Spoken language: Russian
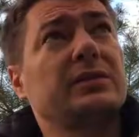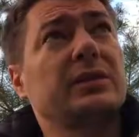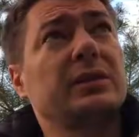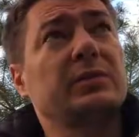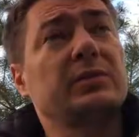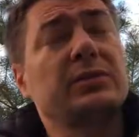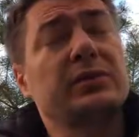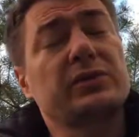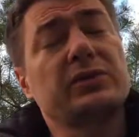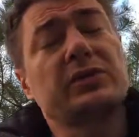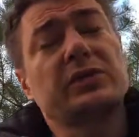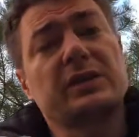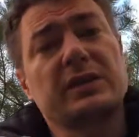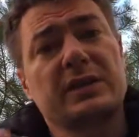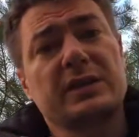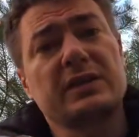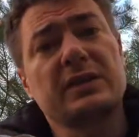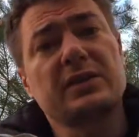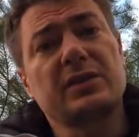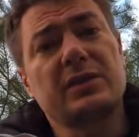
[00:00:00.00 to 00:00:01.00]
Ему все это
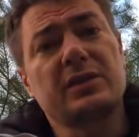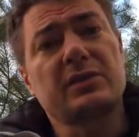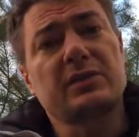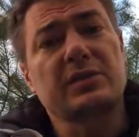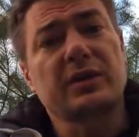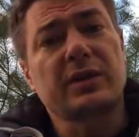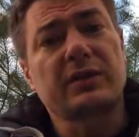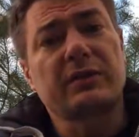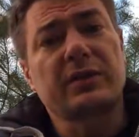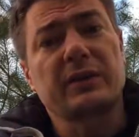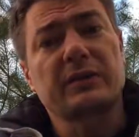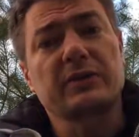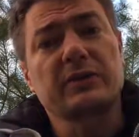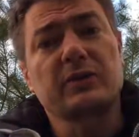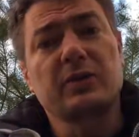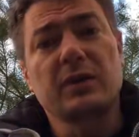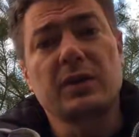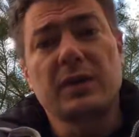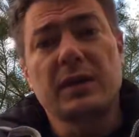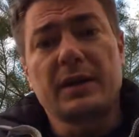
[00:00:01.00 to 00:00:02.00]
сделали, он
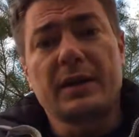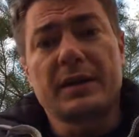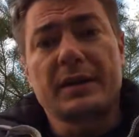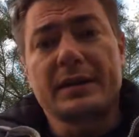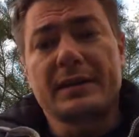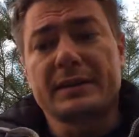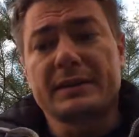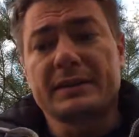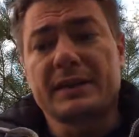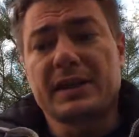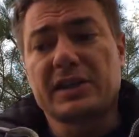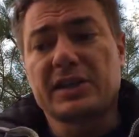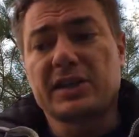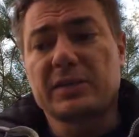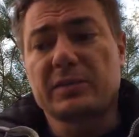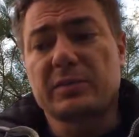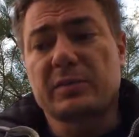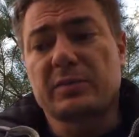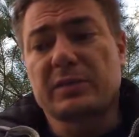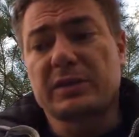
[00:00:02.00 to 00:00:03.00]
кайфанул. А
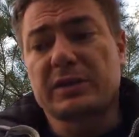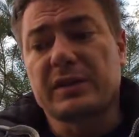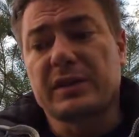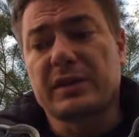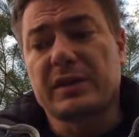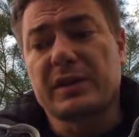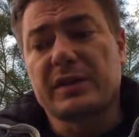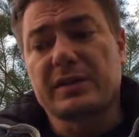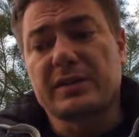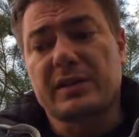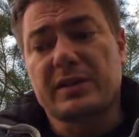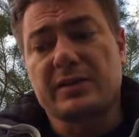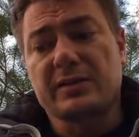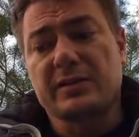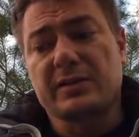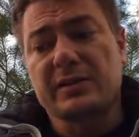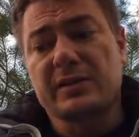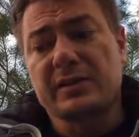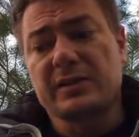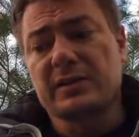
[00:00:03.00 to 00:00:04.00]
дальше ему предлагают
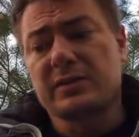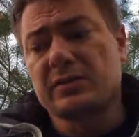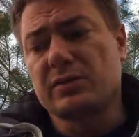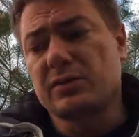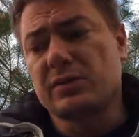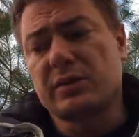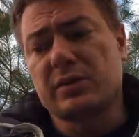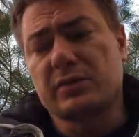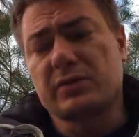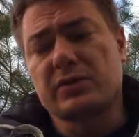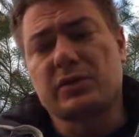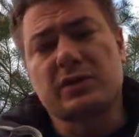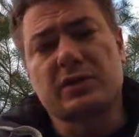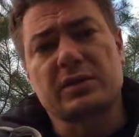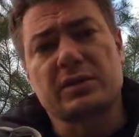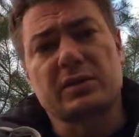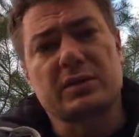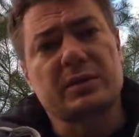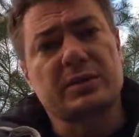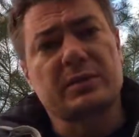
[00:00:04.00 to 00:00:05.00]
сразу за 10 долларов
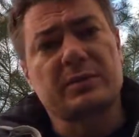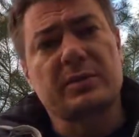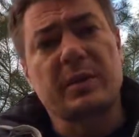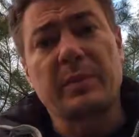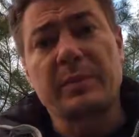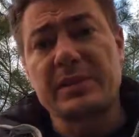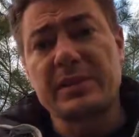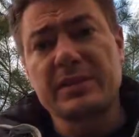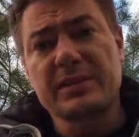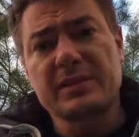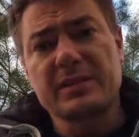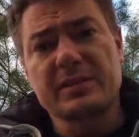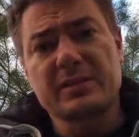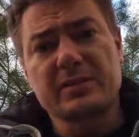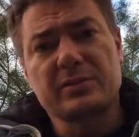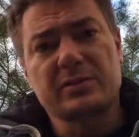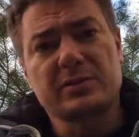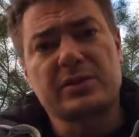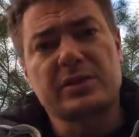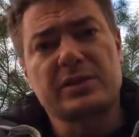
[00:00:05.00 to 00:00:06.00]
что-то побриться
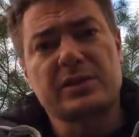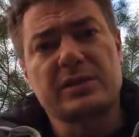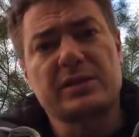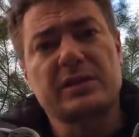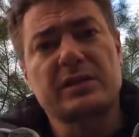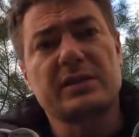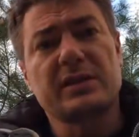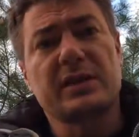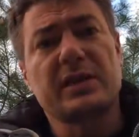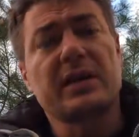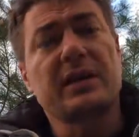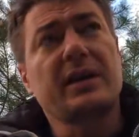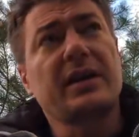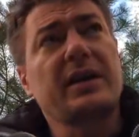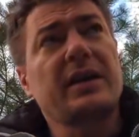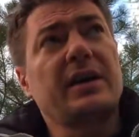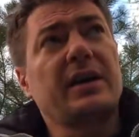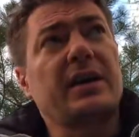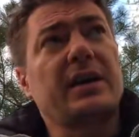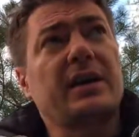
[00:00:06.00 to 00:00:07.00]
очень стильно.
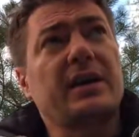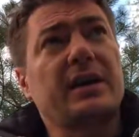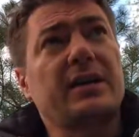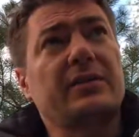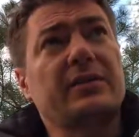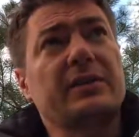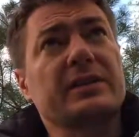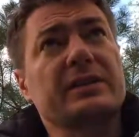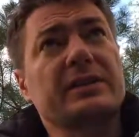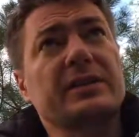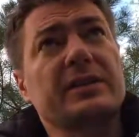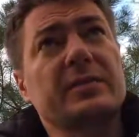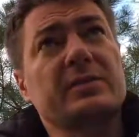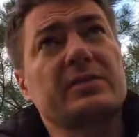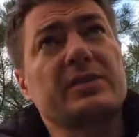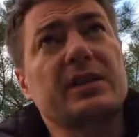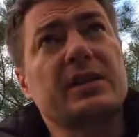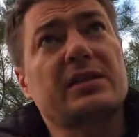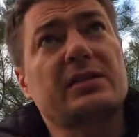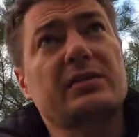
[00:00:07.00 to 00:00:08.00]
А в конце
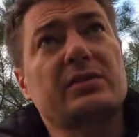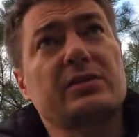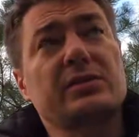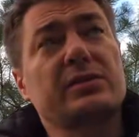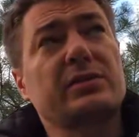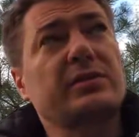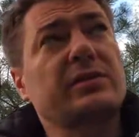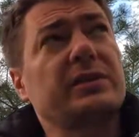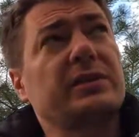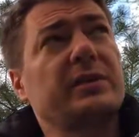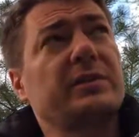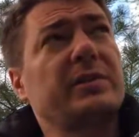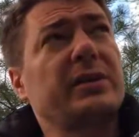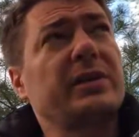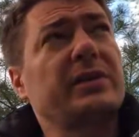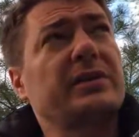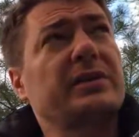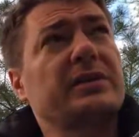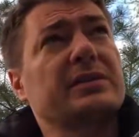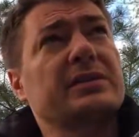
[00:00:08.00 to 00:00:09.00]
обязательно условие
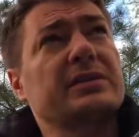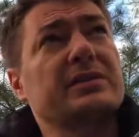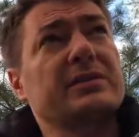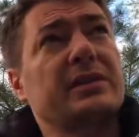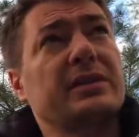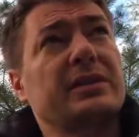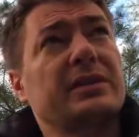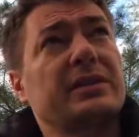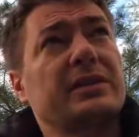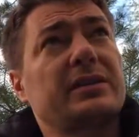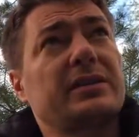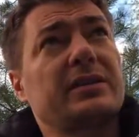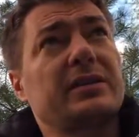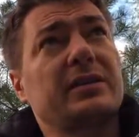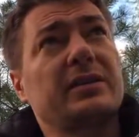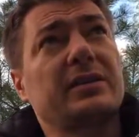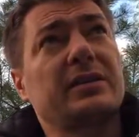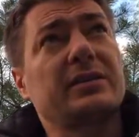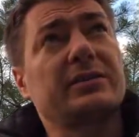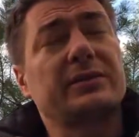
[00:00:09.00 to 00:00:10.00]
добавить
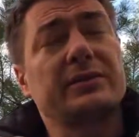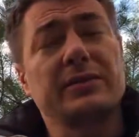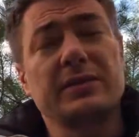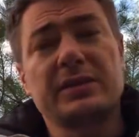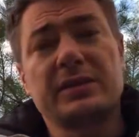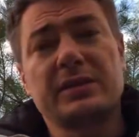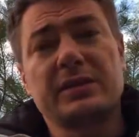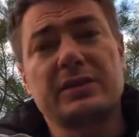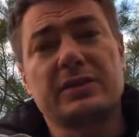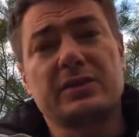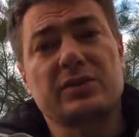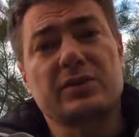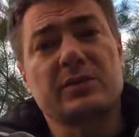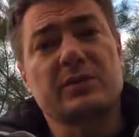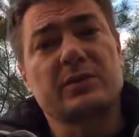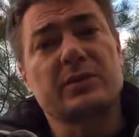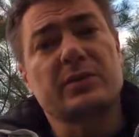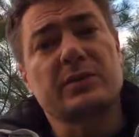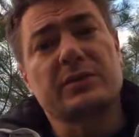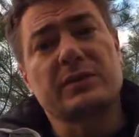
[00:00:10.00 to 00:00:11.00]
основателя в Твиттере,
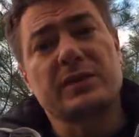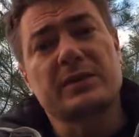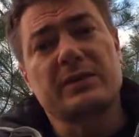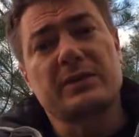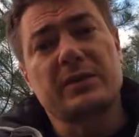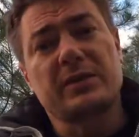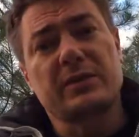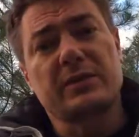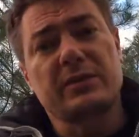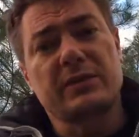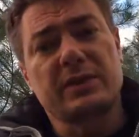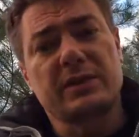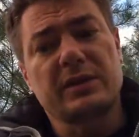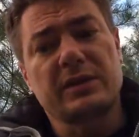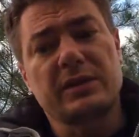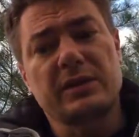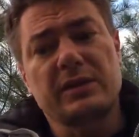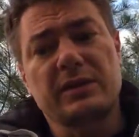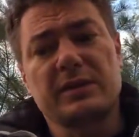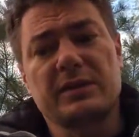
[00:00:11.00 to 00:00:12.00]
чтобы его зафоловить.
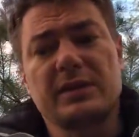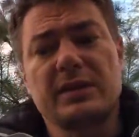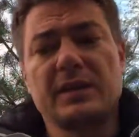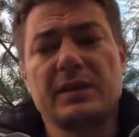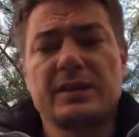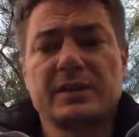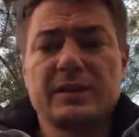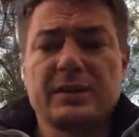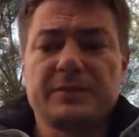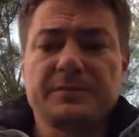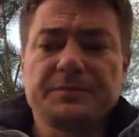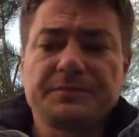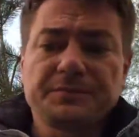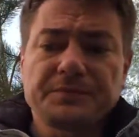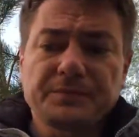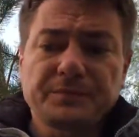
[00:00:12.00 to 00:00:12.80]
И третье,